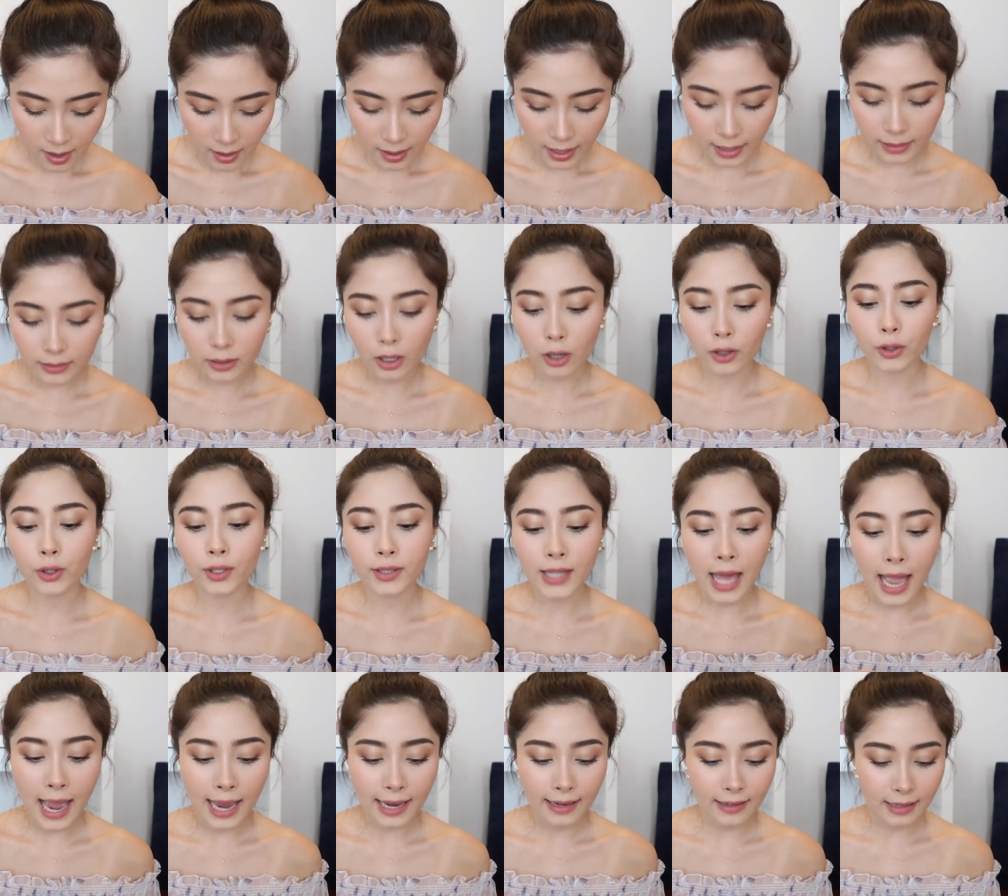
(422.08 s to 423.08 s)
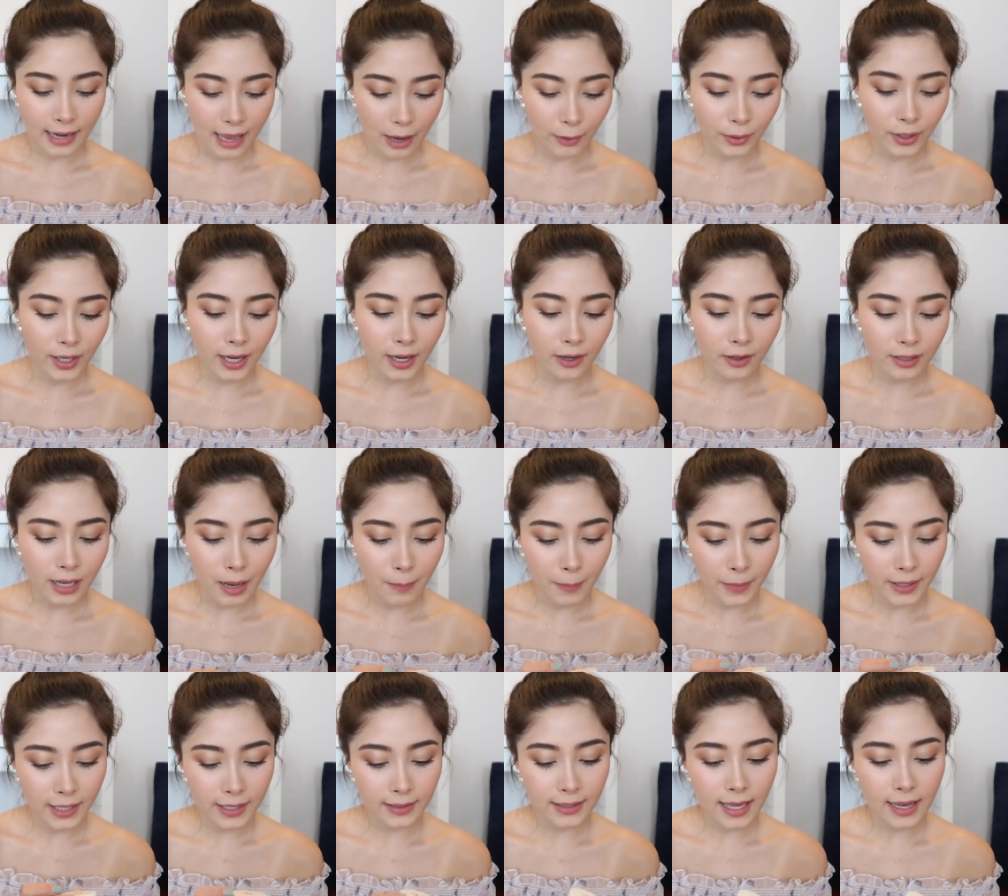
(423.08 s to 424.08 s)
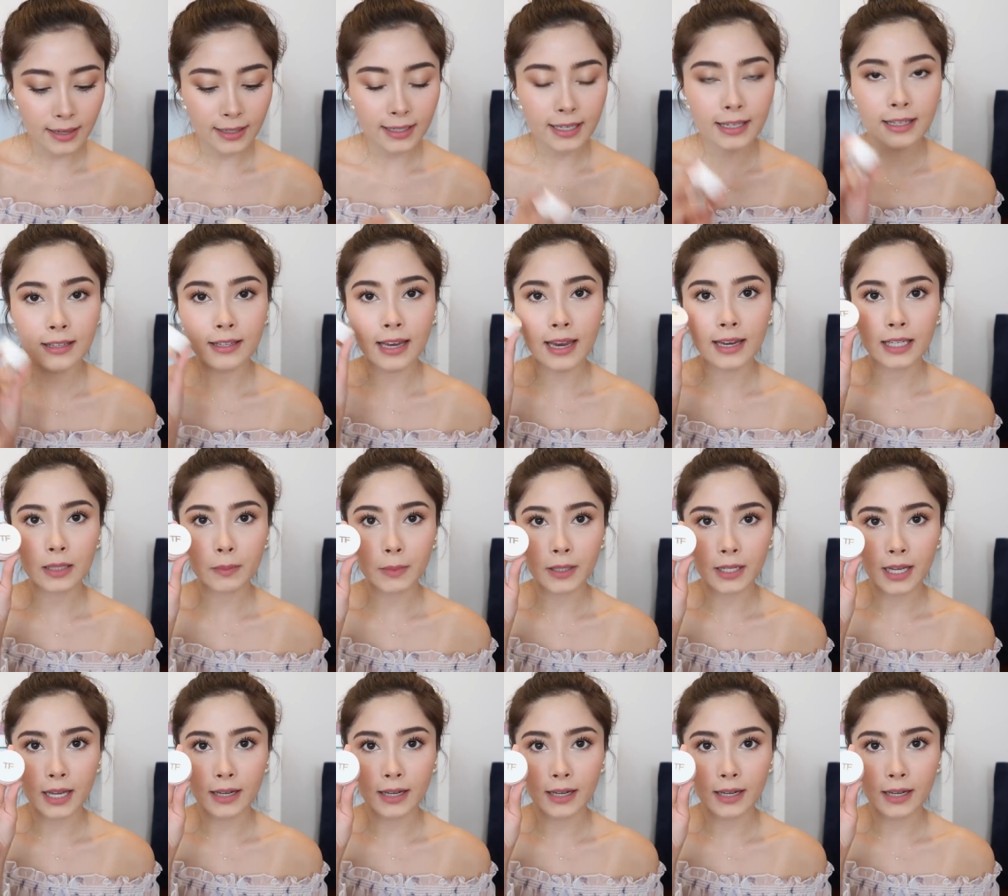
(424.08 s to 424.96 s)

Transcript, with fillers: และต่อด้วยตาอีกแล้วนะคะก็กลับมาที่ตานิกกี้จะใช้นี้เหมื